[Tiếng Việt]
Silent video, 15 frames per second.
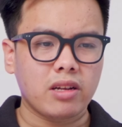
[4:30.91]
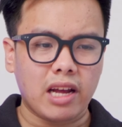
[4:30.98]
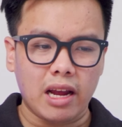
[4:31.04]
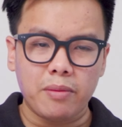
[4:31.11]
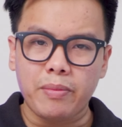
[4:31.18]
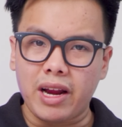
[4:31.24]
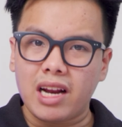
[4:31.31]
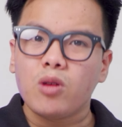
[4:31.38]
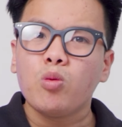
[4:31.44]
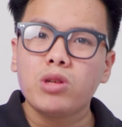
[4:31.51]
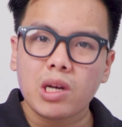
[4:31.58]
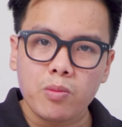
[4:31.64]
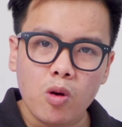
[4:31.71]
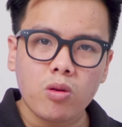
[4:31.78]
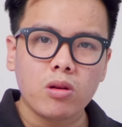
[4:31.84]
cái máy
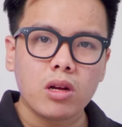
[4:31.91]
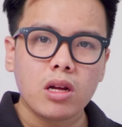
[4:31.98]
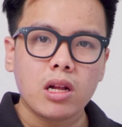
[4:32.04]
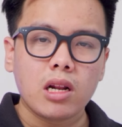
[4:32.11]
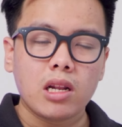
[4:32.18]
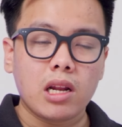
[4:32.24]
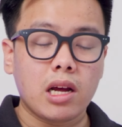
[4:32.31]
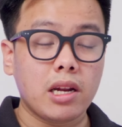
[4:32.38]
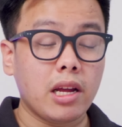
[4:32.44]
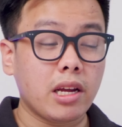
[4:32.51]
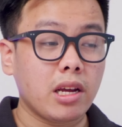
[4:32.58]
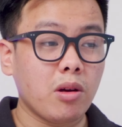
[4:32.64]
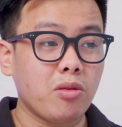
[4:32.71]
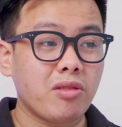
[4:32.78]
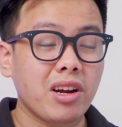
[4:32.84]
Ultrabook là để
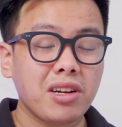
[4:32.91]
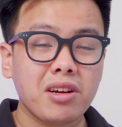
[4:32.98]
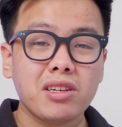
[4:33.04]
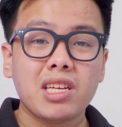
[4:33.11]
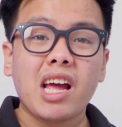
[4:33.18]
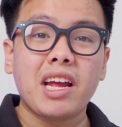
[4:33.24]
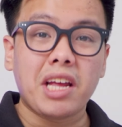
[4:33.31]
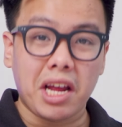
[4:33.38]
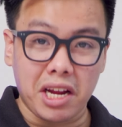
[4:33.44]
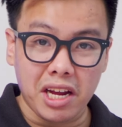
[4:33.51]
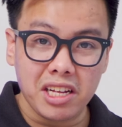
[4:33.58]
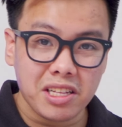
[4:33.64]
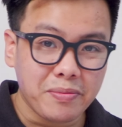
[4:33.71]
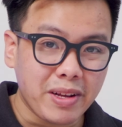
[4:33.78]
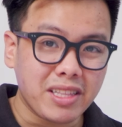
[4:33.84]
kiểu render ra hình ảnh
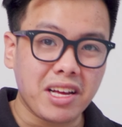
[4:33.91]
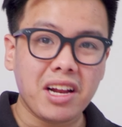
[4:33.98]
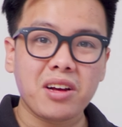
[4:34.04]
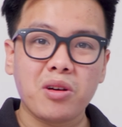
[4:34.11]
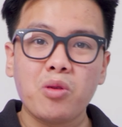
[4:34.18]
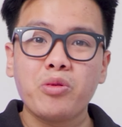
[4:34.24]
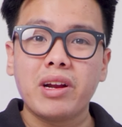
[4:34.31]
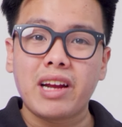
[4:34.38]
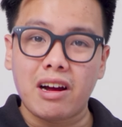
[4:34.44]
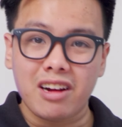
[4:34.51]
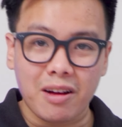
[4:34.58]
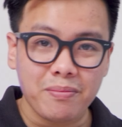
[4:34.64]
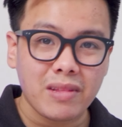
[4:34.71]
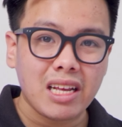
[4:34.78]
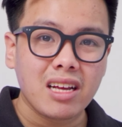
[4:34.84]
ấy mình thấy là không khuyến cáo
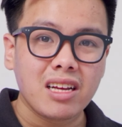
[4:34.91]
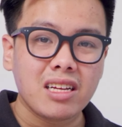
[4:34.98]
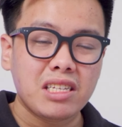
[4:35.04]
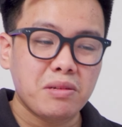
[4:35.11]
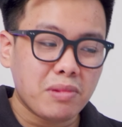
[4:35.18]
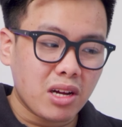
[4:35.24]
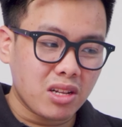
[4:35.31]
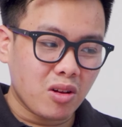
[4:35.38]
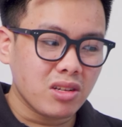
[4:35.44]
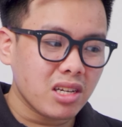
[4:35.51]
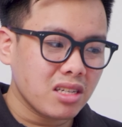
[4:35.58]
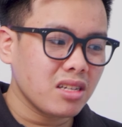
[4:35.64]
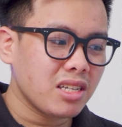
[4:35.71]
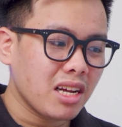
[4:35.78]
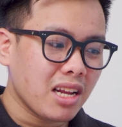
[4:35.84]
lắm nhưng mà nó
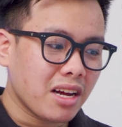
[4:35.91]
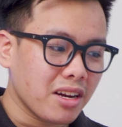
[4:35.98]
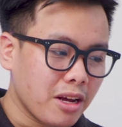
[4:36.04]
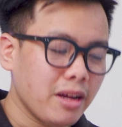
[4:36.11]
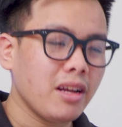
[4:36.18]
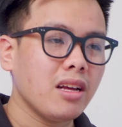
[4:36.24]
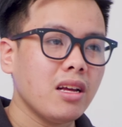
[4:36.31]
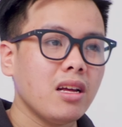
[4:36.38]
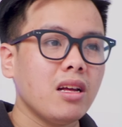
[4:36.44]
sẽ sự chênh lệch ở đấy